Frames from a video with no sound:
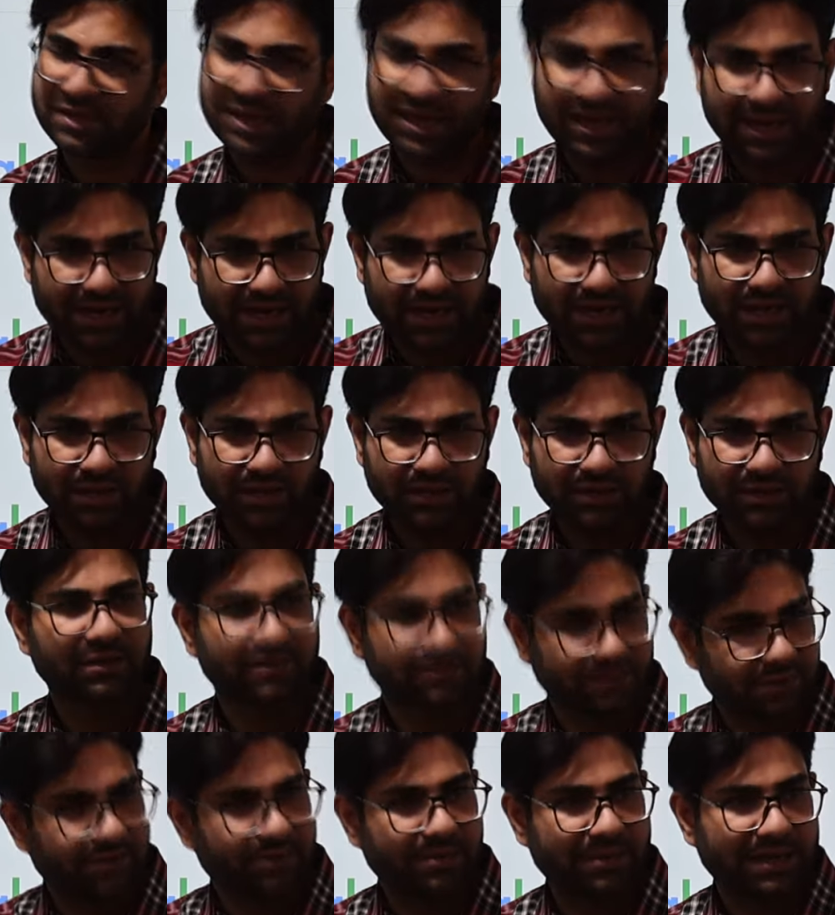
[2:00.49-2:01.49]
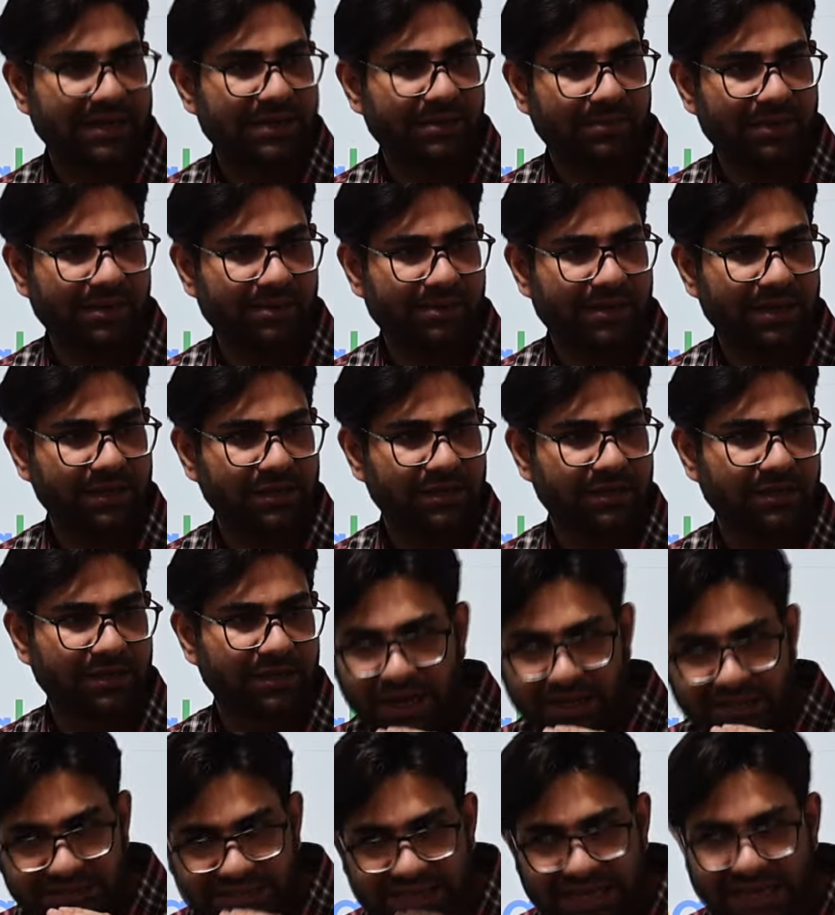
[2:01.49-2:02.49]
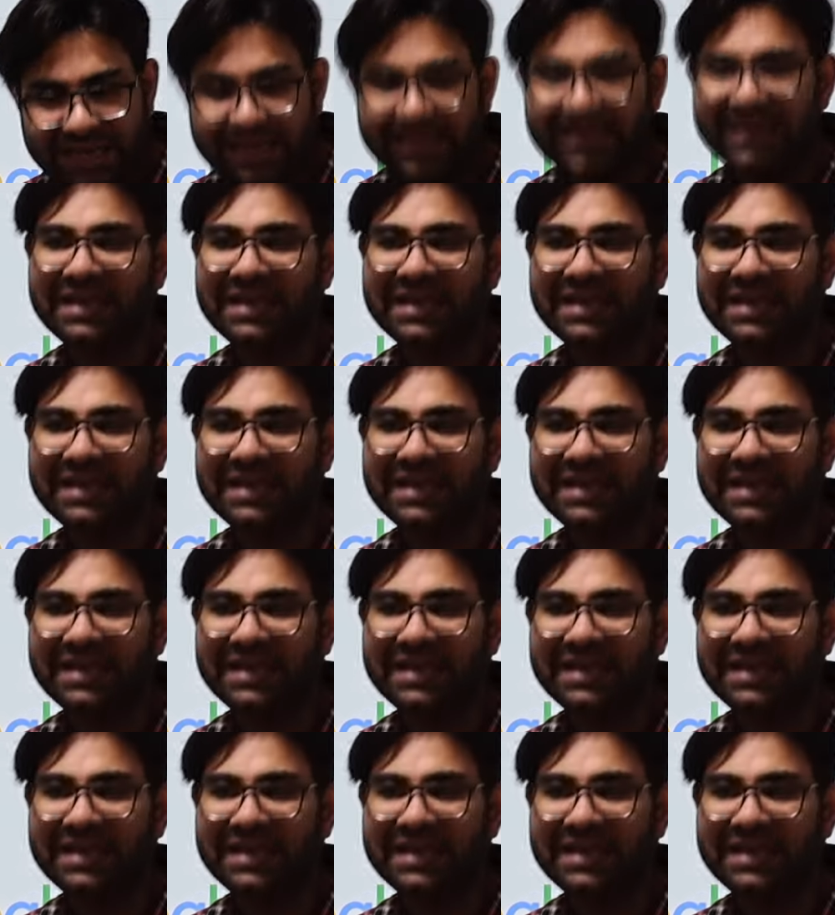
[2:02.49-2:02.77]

आएगा समझ में आ रही है मेरी बात यही